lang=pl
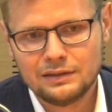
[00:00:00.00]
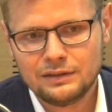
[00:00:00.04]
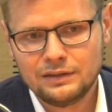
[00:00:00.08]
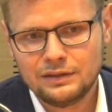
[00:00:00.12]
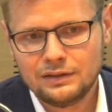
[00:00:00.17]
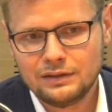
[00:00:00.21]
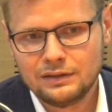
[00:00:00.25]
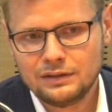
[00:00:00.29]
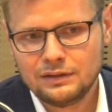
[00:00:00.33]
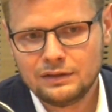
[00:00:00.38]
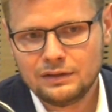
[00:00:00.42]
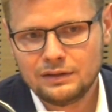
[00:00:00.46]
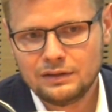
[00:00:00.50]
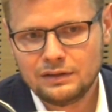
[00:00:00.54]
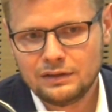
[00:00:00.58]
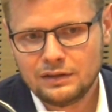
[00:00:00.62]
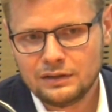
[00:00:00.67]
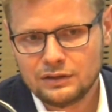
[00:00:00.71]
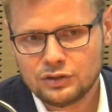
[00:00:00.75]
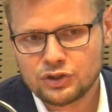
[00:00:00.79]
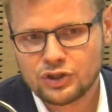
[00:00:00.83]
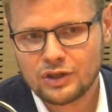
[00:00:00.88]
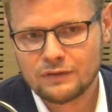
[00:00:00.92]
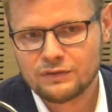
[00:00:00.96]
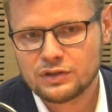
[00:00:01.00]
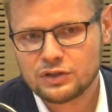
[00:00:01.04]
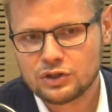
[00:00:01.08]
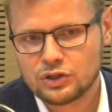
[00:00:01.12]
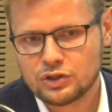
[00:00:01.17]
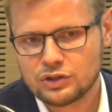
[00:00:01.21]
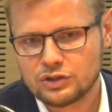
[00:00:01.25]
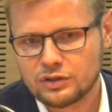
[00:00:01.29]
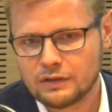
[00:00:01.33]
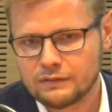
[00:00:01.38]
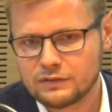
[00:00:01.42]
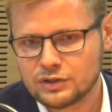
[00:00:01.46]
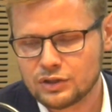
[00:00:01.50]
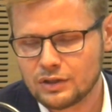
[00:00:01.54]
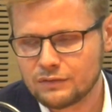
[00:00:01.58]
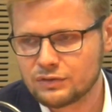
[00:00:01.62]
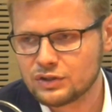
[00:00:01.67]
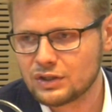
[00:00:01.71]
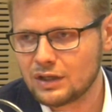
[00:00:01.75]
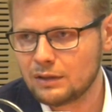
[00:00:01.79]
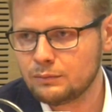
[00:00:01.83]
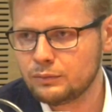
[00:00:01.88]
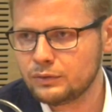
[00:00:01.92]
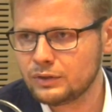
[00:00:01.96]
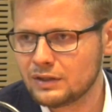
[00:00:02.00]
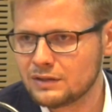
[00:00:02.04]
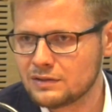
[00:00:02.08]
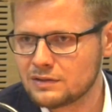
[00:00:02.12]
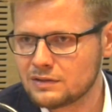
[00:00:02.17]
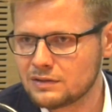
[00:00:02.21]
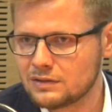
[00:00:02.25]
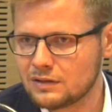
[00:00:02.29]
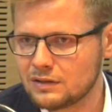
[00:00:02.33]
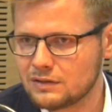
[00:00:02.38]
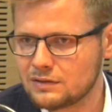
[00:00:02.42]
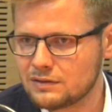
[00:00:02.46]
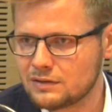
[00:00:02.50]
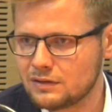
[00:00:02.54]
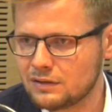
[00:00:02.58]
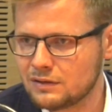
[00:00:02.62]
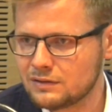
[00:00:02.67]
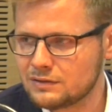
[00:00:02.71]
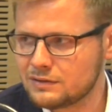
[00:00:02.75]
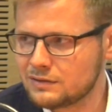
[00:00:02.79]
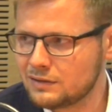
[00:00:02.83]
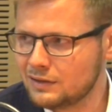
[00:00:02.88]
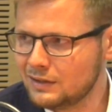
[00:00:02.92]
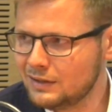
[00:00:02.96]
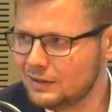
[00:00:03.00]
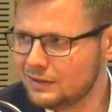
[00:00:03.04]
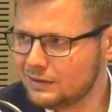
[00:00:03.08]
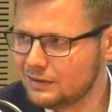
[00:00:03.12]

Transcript: i, i, i szef, szef, szef sztabu jest, jest, jest